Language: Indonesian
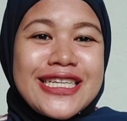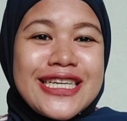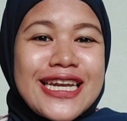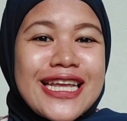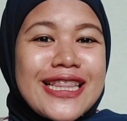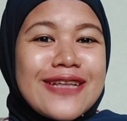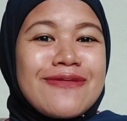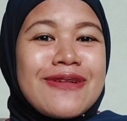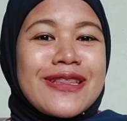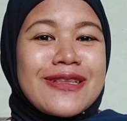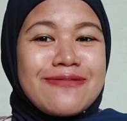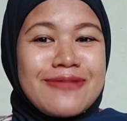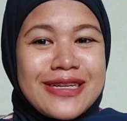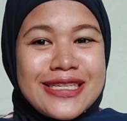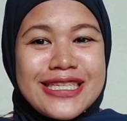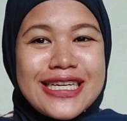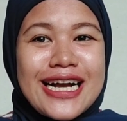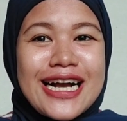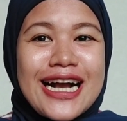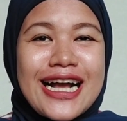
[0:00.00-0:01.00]
Jadi teman-teman
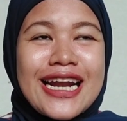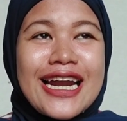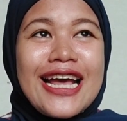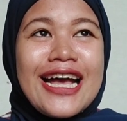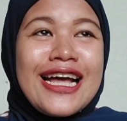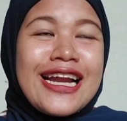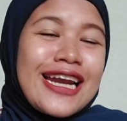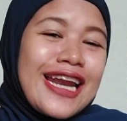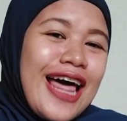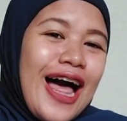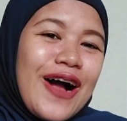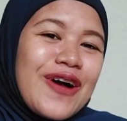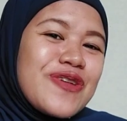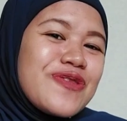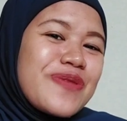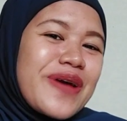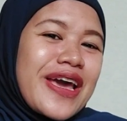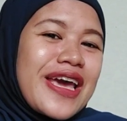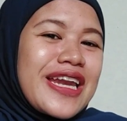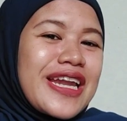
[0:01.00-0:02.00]
jangan, lah aku
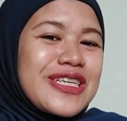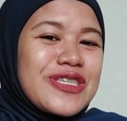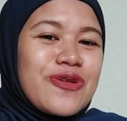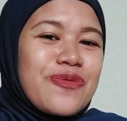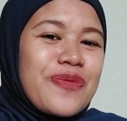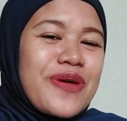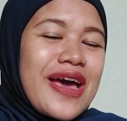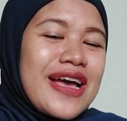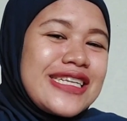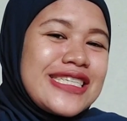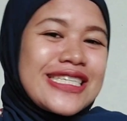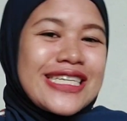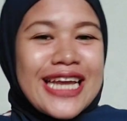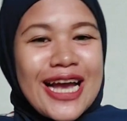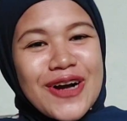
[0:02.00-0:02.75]
pengen SOP aja deh,